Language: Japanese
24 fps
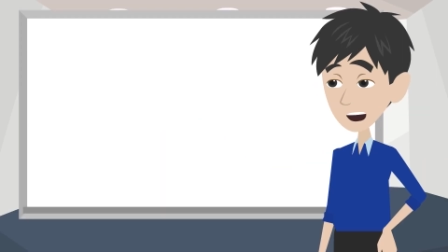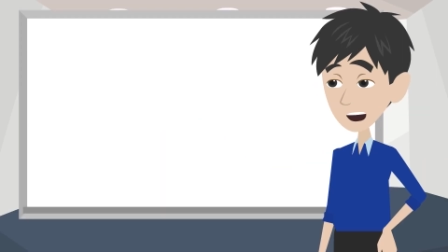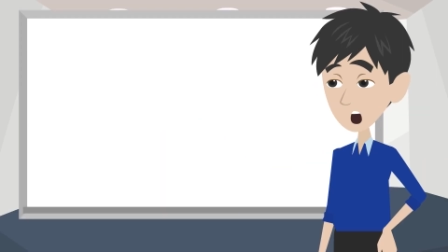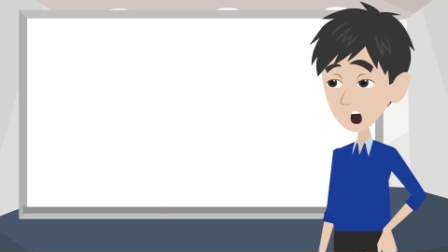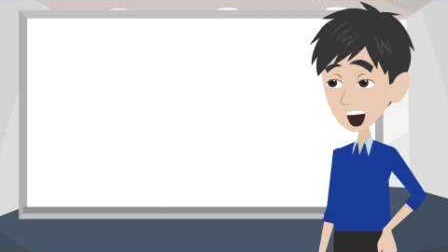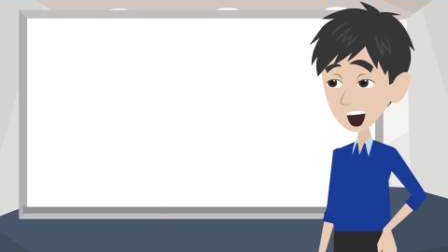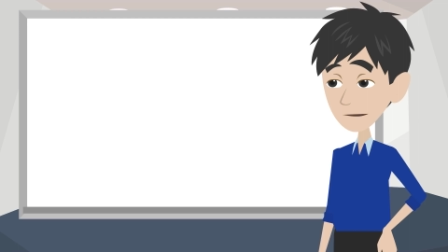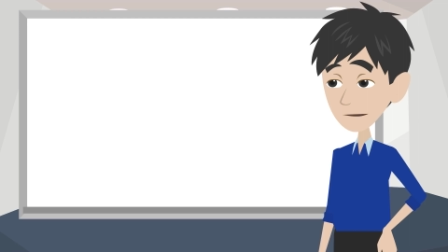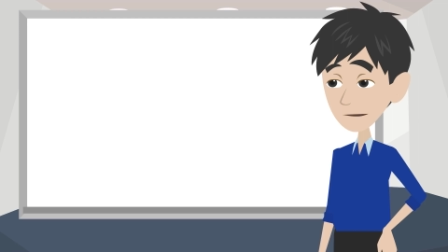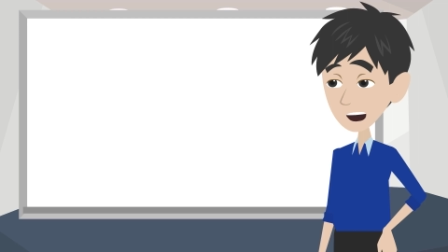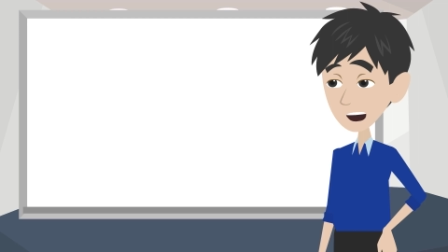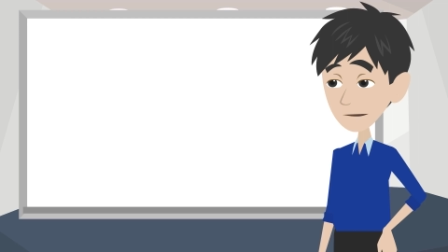
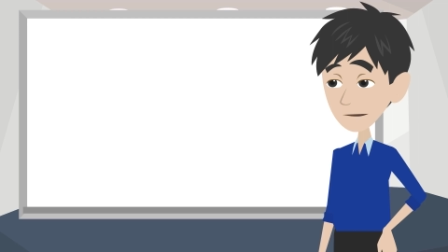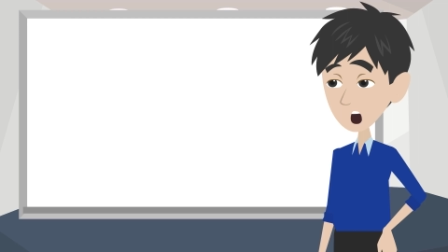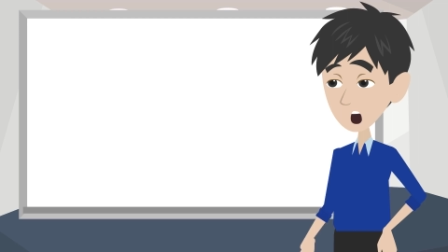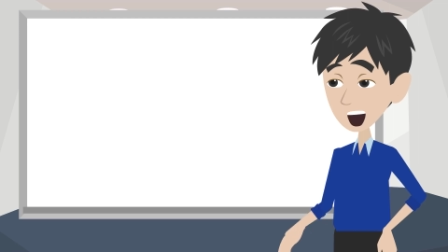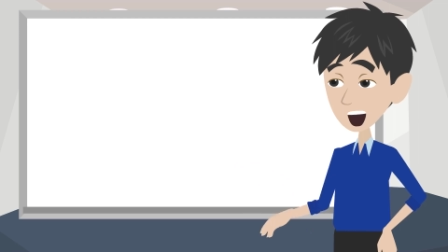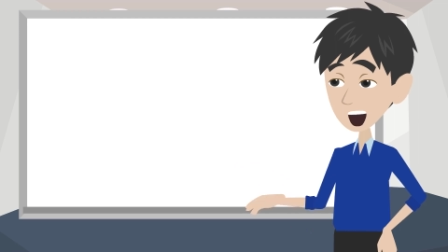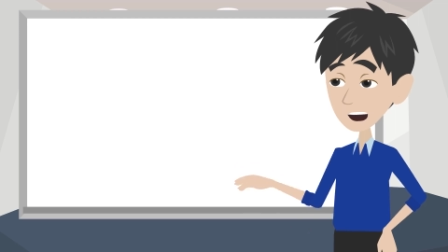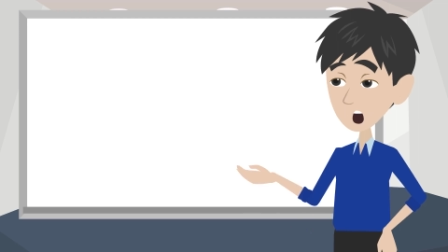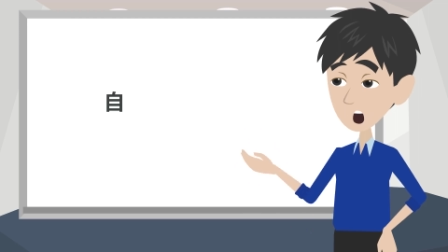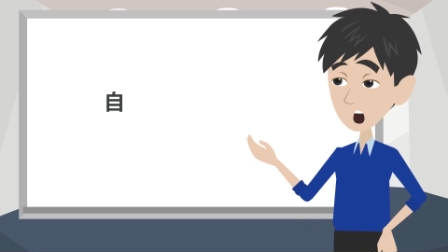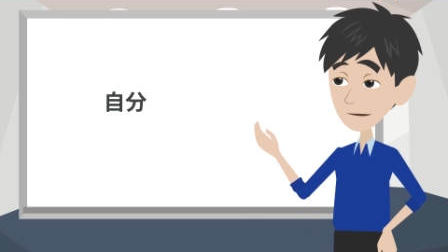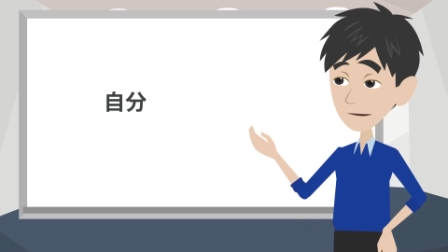ふと
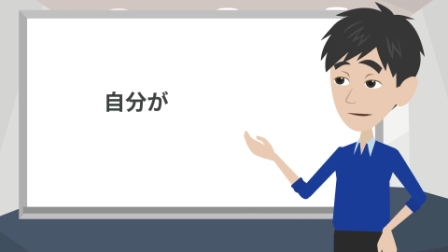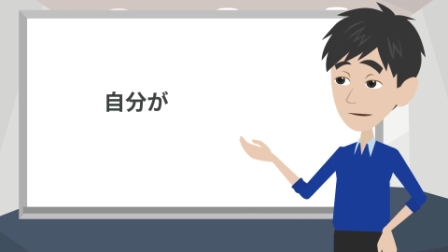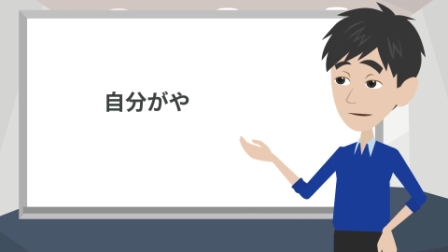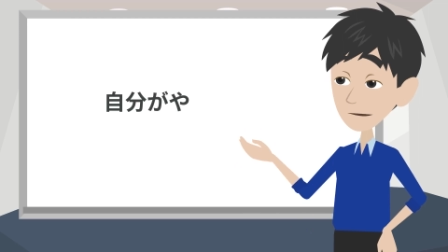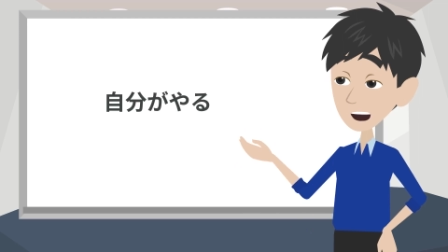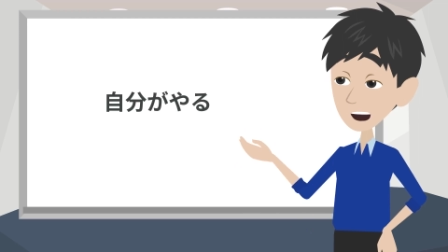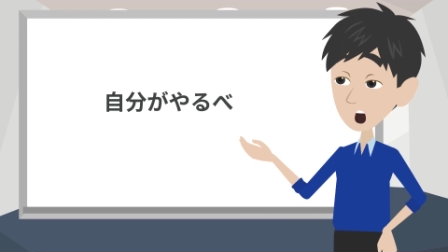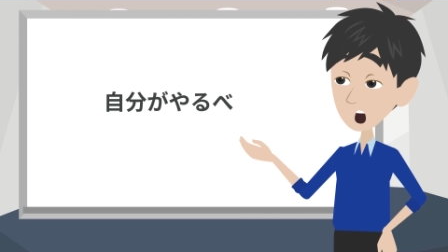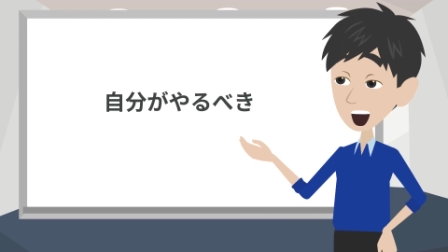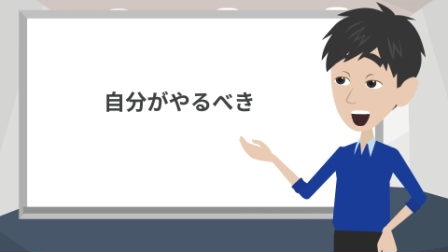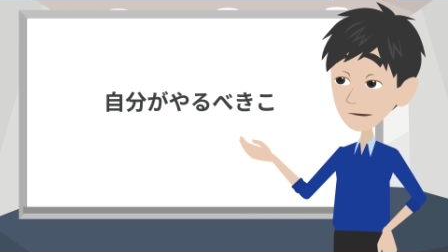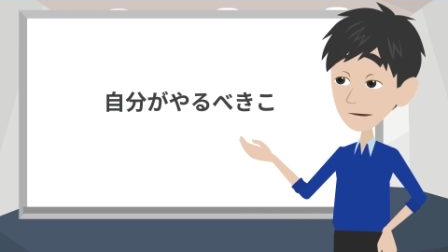自分が
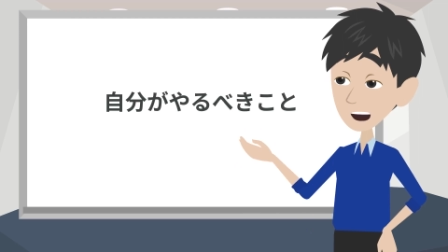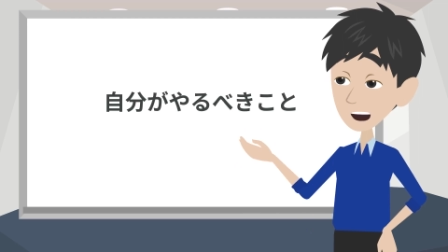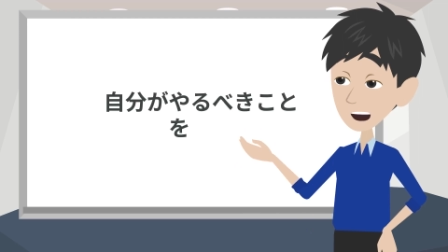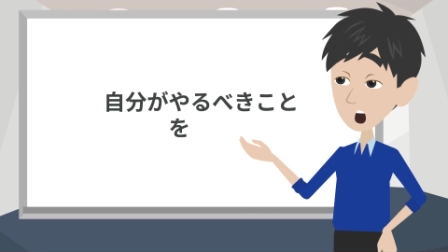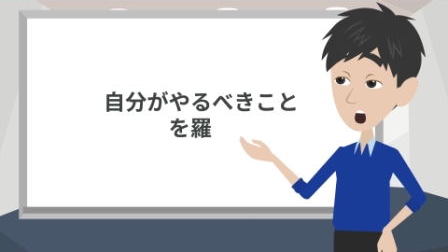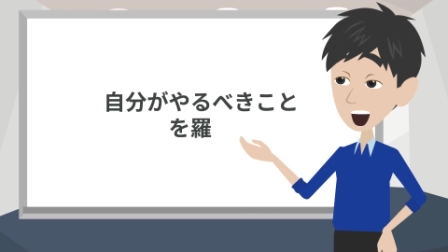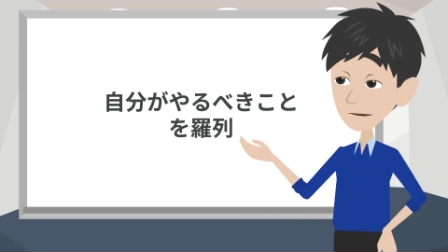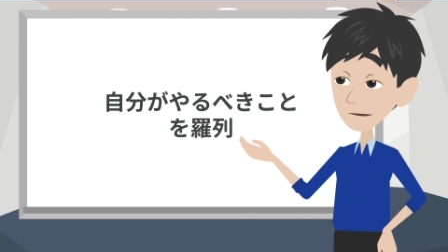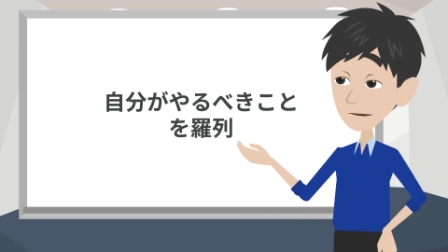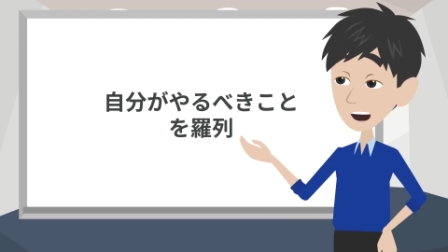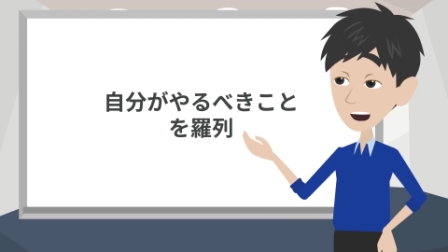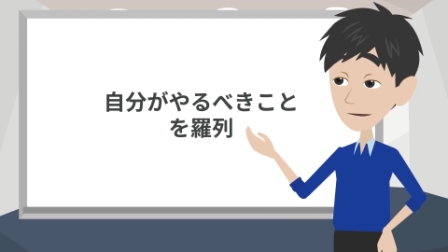やるべき
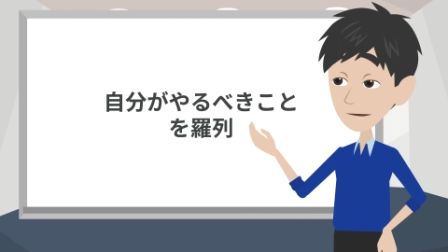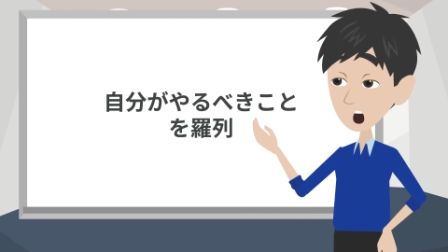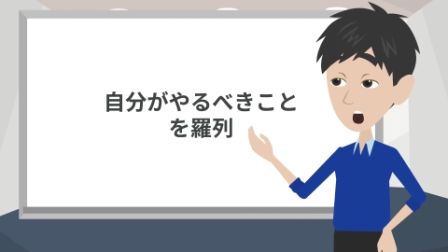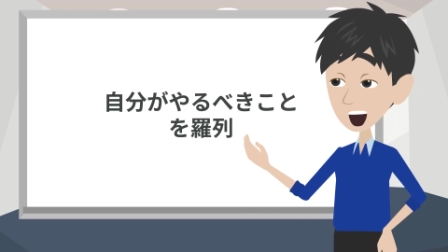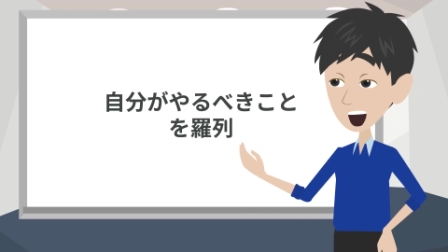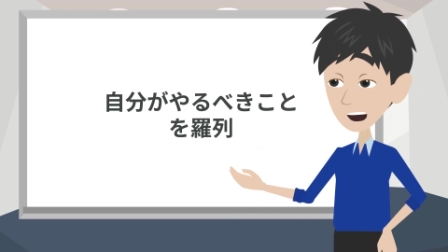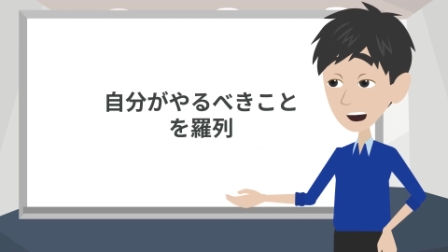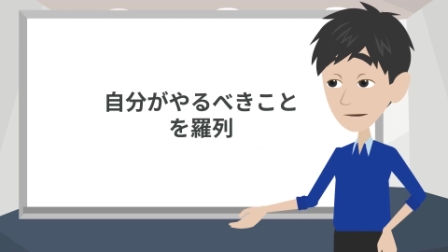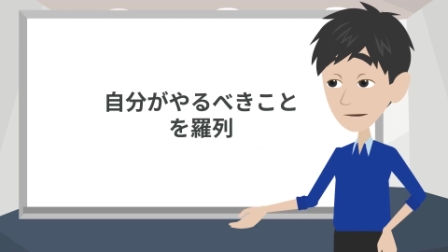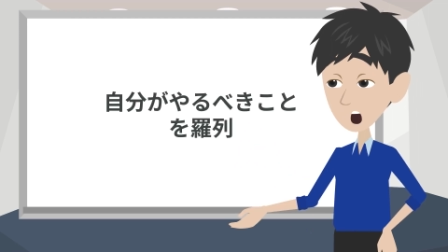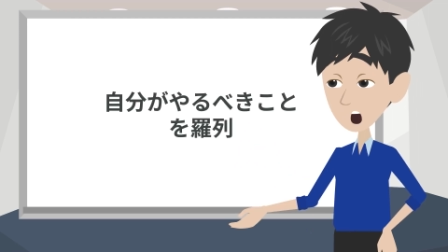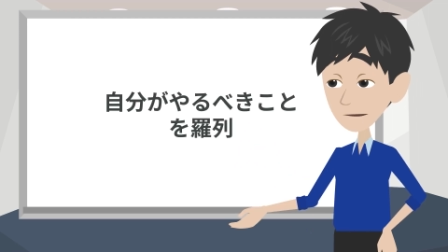ことを一
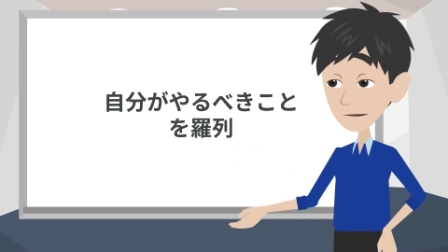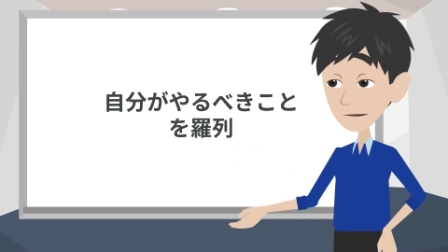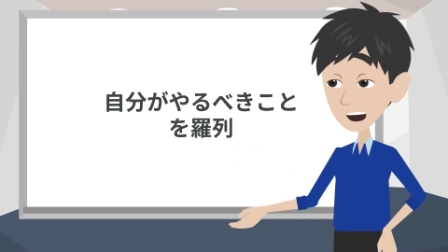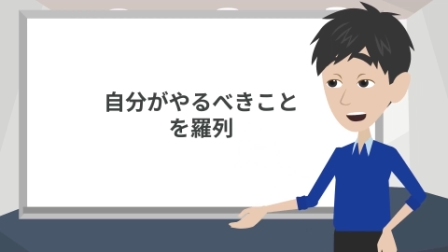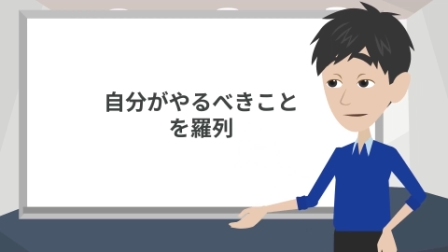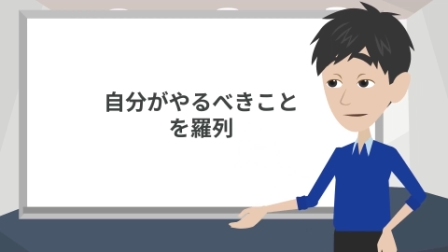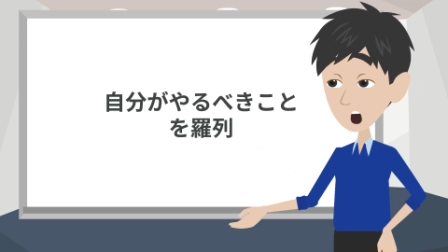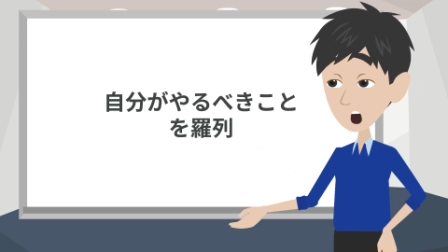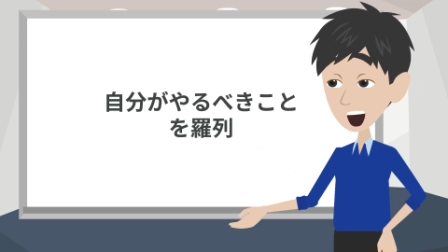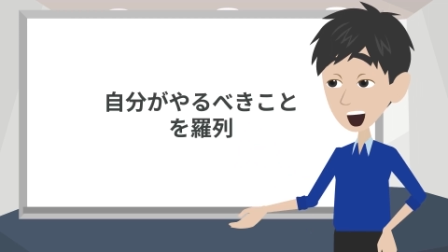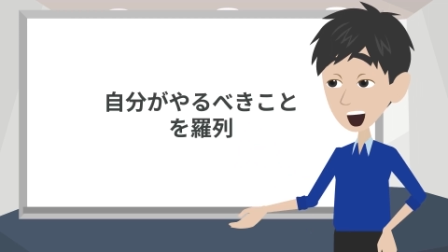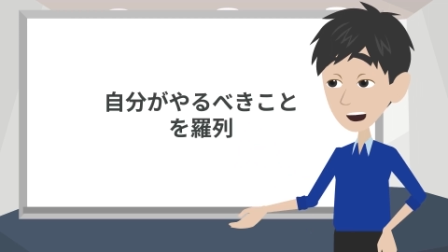回ね、羅
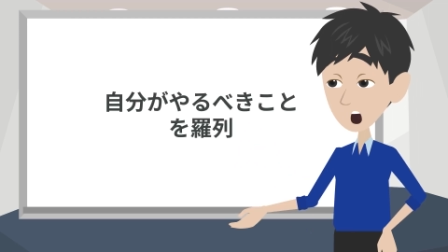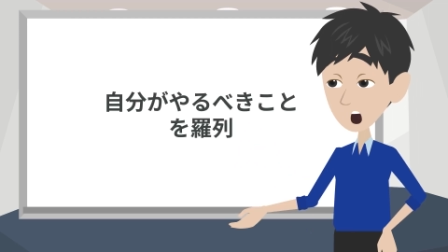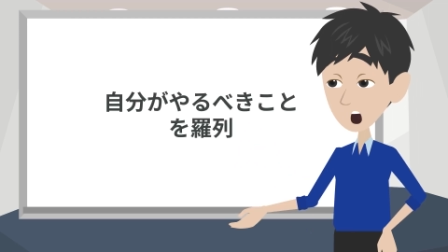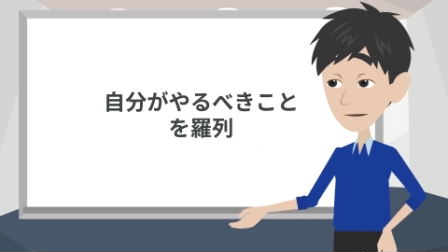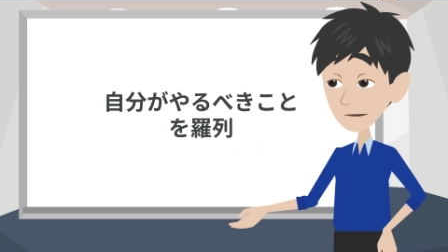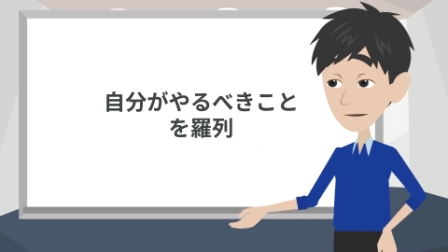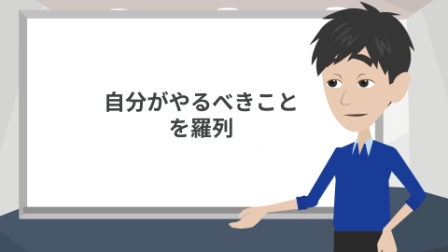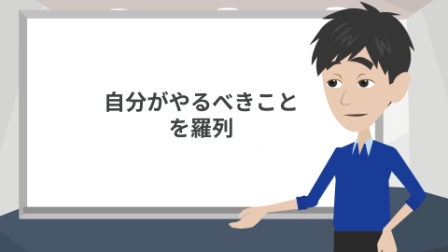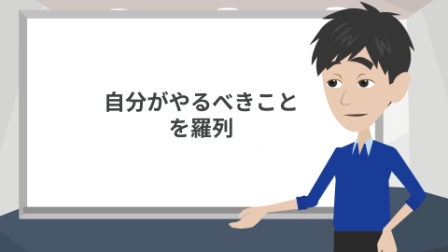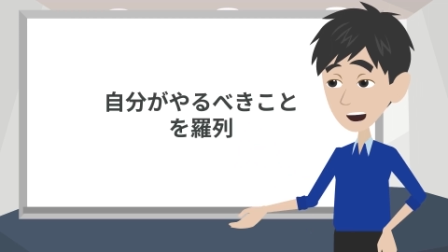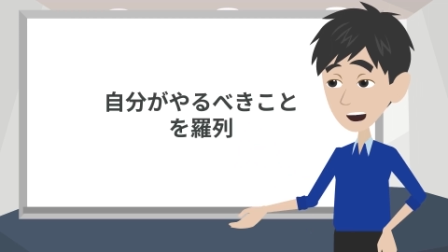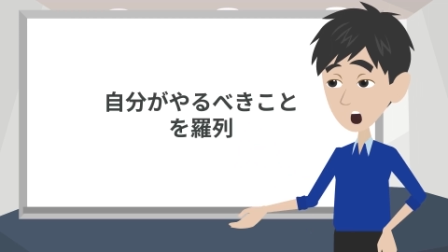列してみ
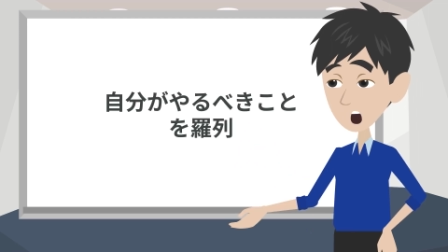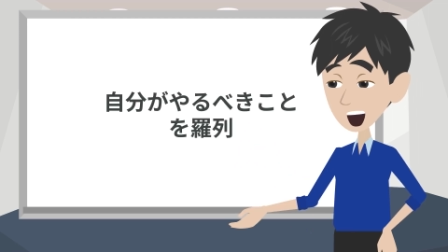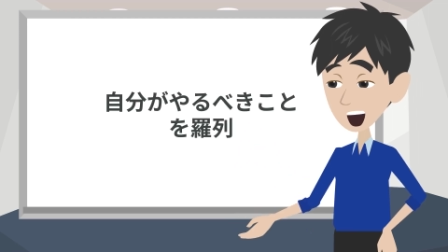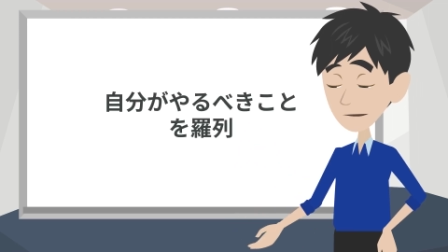たの。